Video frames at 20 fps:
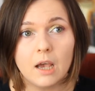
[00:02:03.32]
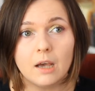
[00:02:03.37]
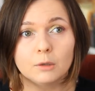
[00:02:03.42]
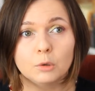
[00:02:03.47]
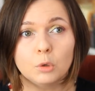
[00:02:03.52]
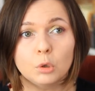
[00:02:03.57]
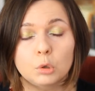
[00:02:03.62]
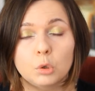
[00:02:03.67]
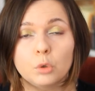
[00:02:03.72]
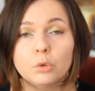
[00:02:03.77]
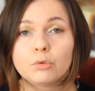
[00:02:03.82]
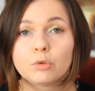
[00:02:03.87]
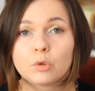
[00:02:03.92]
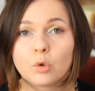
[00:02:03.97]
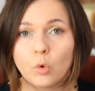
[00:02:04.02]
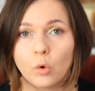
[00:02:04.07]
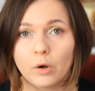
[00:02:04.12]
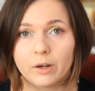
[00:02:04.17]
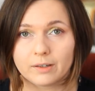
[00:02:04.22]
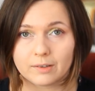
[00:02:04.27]
Но то,
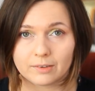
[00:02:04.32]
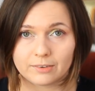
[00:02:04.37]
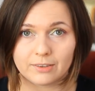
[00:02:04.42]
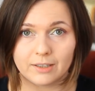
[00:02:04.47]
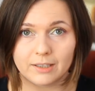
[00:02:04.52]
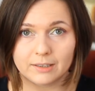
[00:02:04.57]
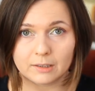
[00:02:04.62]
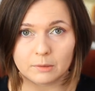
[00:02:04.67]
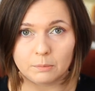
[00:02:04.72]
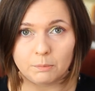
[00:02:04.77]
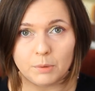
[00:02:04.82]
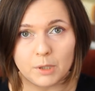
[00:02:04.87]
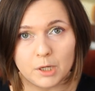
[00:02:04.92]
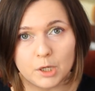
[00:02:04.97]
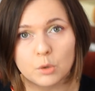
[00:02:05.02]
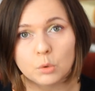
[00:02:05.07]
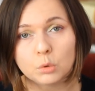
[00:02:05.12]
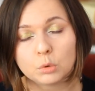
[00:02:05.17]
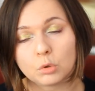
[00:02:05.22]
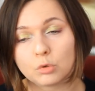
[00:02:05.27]
сколько за этот
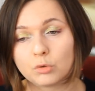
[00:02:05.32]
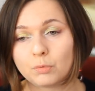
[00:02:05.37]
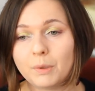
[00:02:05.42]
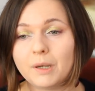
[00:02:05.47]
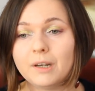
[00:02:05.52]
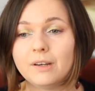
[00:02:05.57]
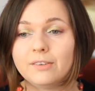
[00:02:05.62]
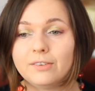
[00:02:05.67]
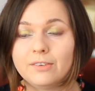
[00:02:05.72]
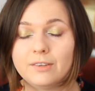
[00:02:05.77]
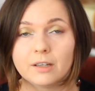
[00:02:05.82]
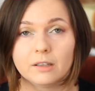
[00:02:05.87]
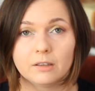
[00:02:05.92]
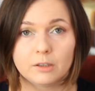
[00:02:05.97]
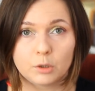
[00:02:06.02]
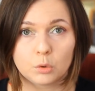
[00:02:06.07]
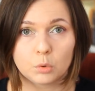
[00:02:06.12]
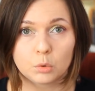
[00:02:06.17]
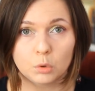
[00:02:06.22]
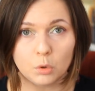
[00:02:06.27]
период успели
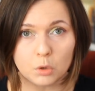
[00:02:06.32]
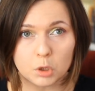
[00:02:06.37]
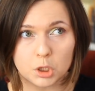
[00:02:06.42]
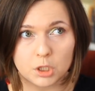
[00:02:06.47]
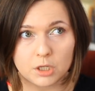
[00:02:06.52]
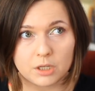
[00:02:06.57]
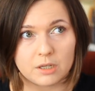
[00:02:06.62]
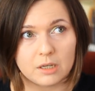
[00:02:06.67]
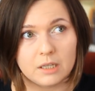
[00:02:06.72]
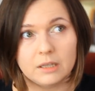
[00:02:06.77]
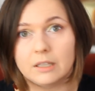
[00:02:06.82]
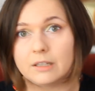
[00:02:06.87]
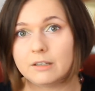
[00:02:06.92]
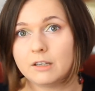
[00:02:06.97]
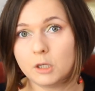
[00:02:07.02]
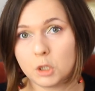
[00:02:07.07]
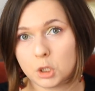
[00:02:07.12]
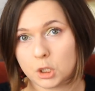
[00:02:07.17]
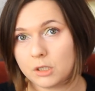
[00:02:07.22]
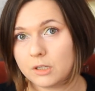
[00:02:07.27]
сделать художники, это
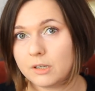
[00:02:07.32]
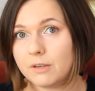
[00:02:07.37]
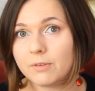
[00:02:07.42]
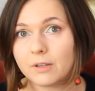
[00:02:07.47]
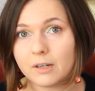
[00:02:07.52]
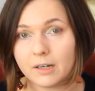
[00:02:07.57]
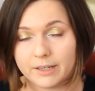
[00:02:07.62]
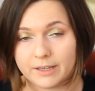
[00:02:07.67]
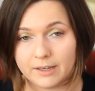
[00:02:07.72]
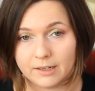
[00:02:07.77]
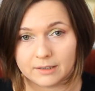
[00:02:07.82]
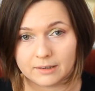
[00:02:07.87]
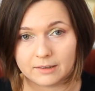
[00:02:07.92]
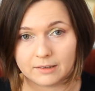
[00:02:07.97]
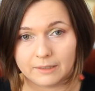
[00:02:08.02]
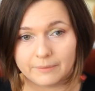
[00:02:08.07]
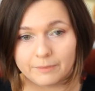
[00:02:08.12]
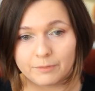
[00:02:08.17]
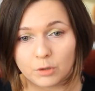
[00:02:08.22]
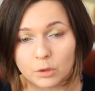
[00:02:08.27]
нечто
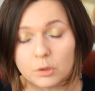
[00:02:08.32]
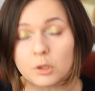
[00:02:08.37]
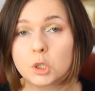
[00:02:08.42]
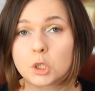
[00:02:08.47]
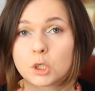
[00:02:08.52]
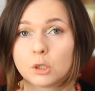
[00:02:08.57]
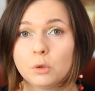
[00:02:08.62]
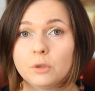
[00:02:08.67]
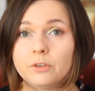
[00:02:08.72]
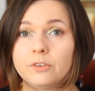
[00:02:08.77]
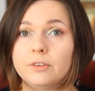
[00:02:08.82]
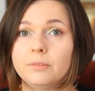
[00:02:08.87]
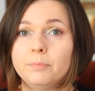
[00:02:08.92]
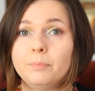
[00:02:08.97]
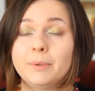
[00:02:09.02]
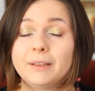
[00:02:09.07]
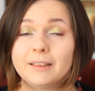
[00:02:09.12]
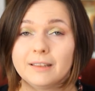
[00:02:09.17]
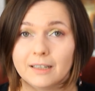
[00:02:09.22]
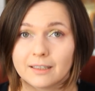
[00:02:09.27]
невероятное. Все началось с
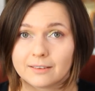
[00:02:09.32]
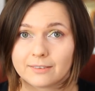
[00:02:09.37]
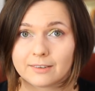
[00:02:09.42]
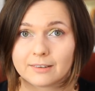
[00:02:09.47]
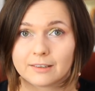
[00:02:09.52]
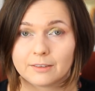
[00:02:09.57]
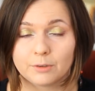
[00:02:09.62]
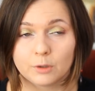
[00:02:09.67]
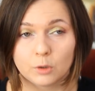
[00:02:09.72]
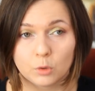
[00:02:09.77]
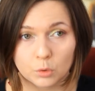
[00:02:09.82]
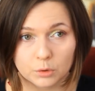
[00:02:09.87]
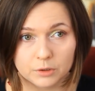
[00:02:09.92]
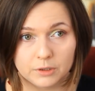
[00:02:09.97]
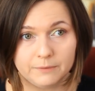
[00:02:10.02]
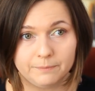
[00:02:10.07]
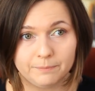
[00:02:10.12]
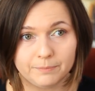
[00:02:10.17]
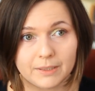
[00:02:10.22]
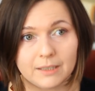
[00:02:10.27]
15
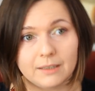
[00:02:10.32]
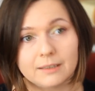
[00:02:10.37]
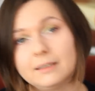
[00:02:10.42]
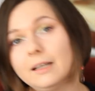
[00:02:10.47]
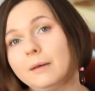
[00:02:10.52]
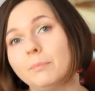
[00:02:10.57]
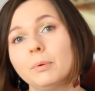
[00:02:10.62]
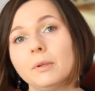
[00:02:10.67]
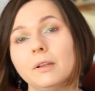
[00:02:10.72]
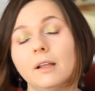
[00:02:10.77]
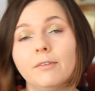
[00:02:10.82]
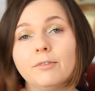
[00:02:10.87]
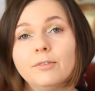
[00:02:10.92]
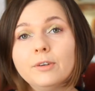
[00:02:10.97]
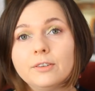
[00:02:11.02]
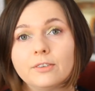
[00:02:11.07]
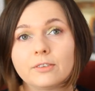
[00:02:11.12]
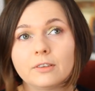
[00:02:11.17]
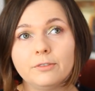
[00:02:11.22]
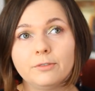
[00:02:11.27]
года, когда была
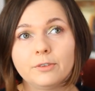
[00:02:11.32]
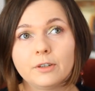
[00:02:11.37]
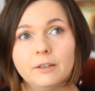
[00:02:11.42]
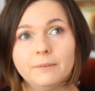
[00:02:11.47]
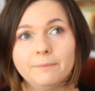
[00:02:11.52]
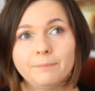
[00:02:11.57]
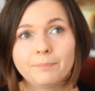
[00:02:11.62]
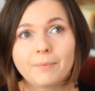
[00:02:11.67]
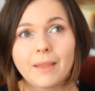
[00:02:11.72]
выставка,